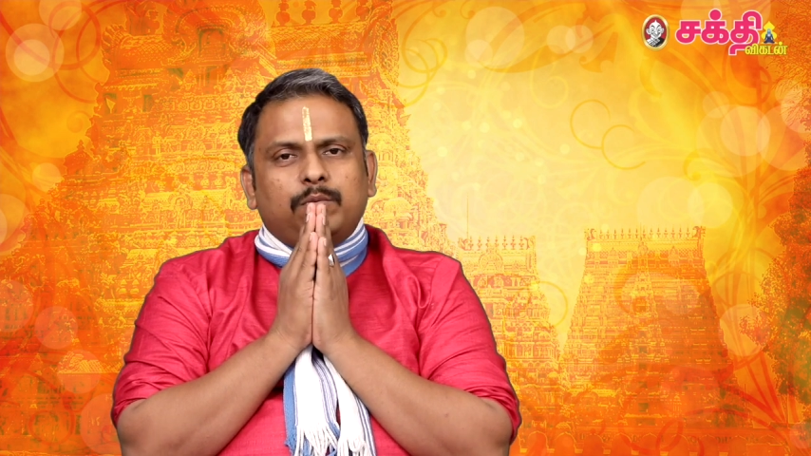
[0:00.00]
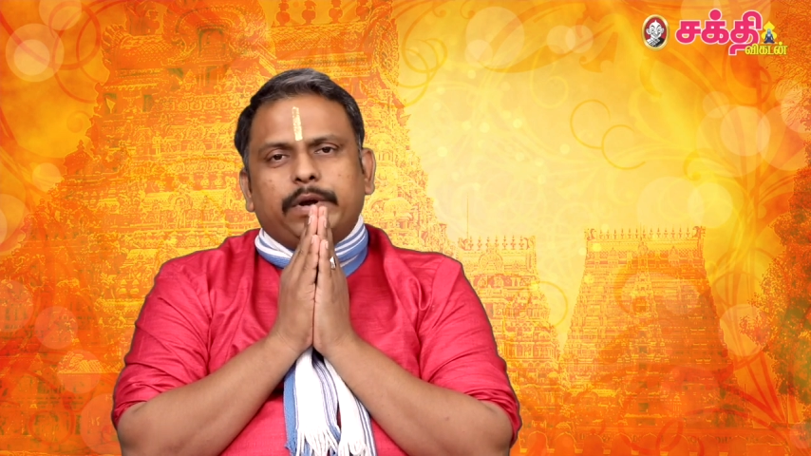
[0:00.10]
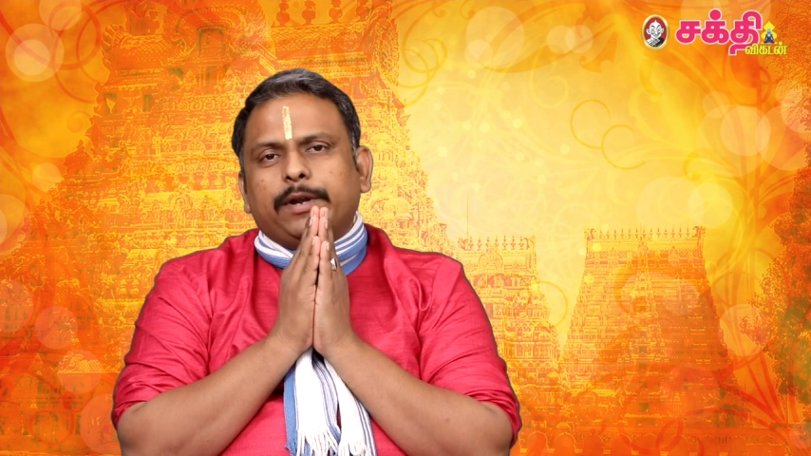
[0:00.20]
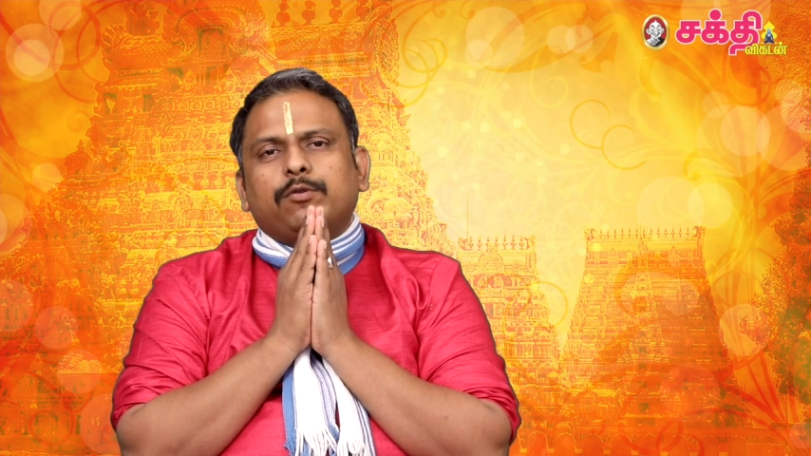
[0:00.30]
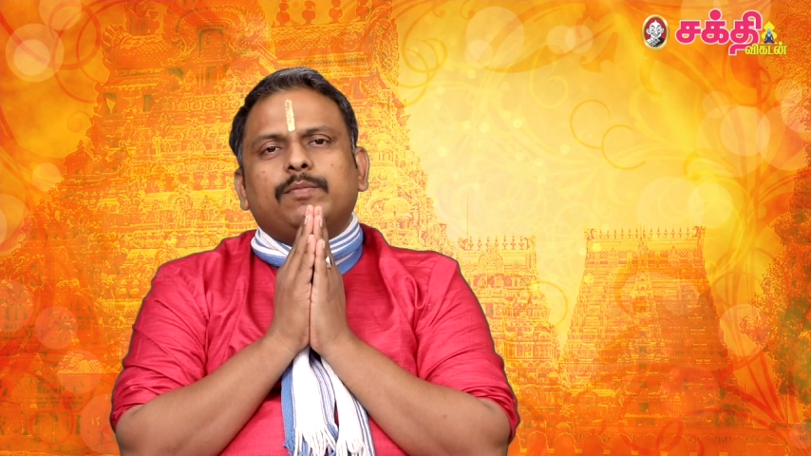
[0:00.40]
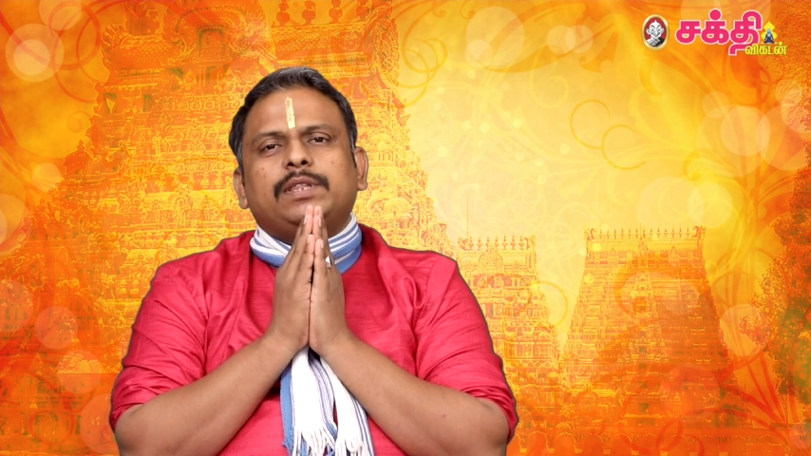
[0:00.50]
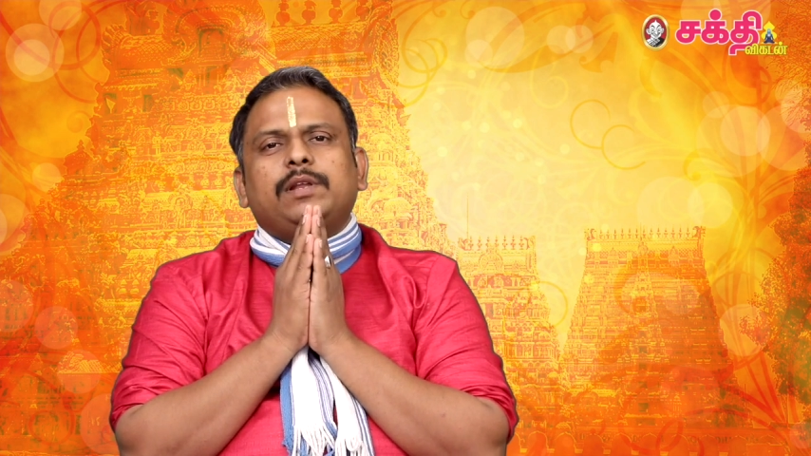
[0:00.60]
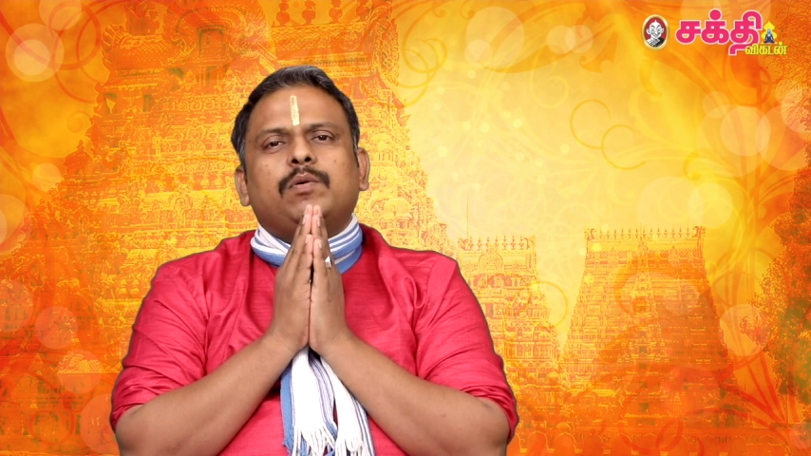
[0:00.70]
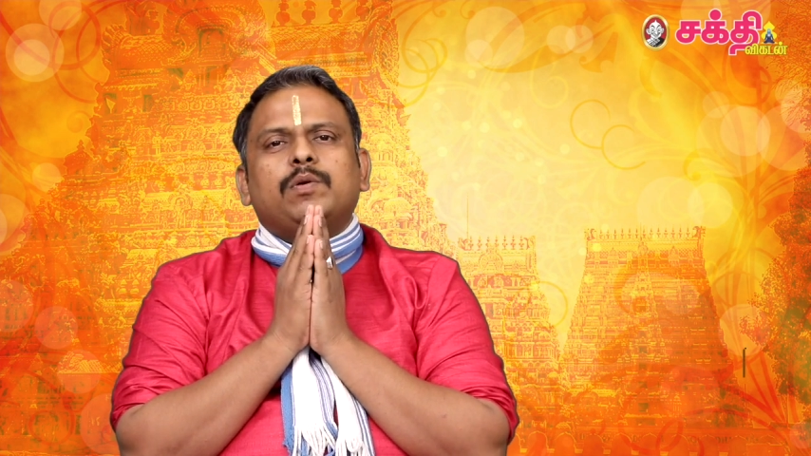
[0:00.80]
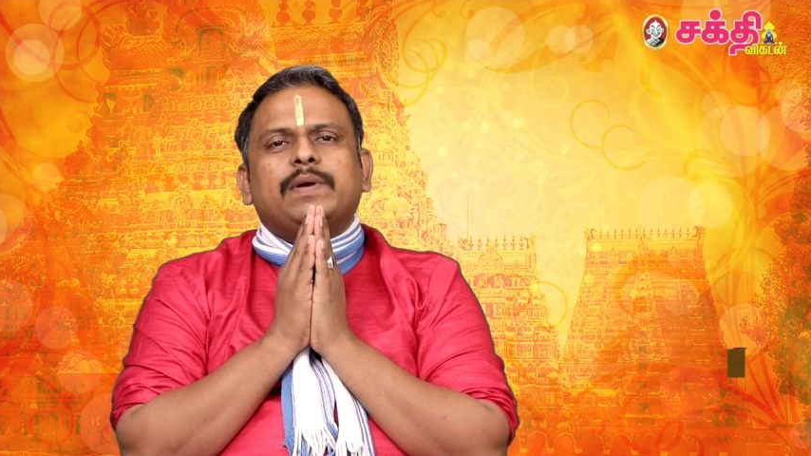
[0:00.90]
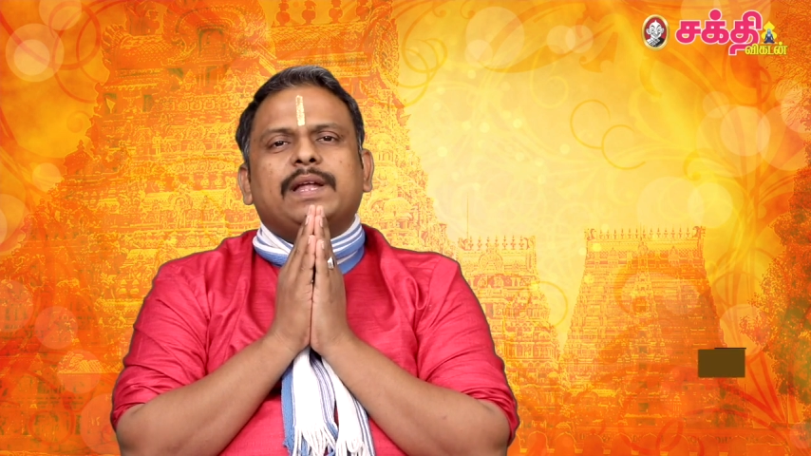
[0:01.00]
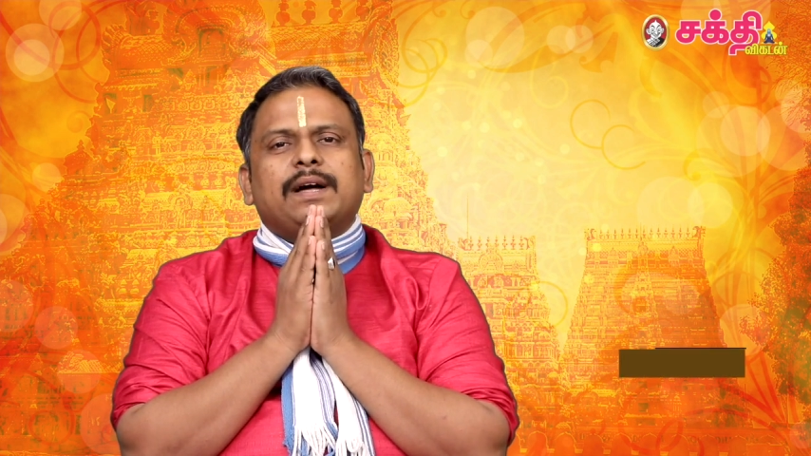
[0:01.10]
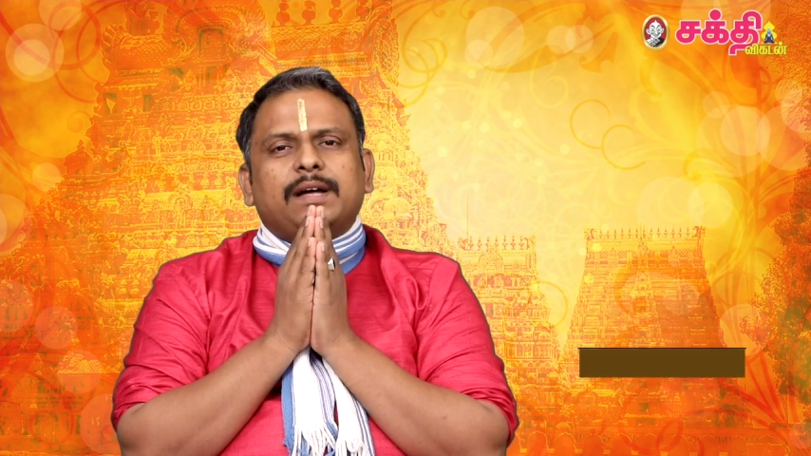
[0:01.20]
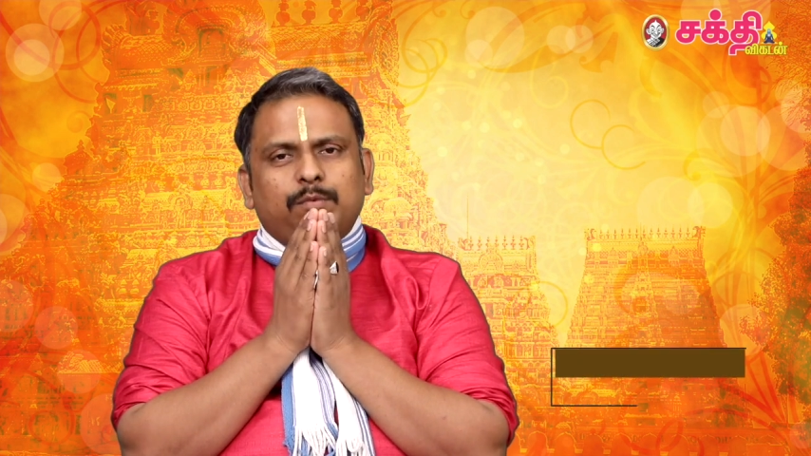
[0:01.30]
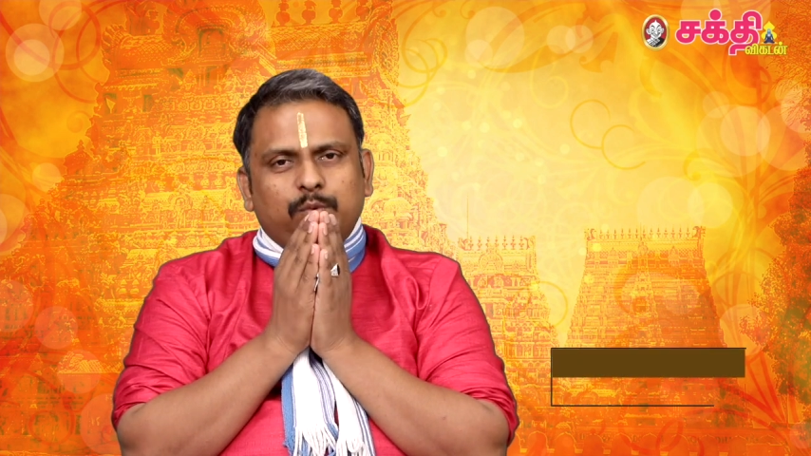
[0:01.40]
உங்கள் குடும்பத்தில்
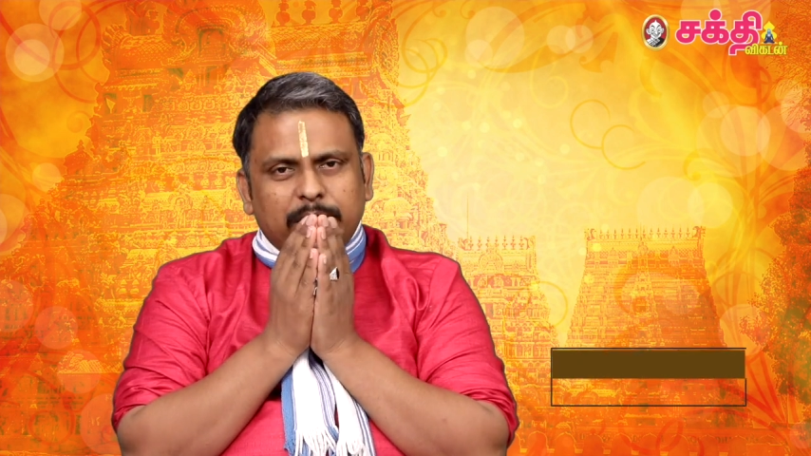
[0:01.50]
ஒருவனாக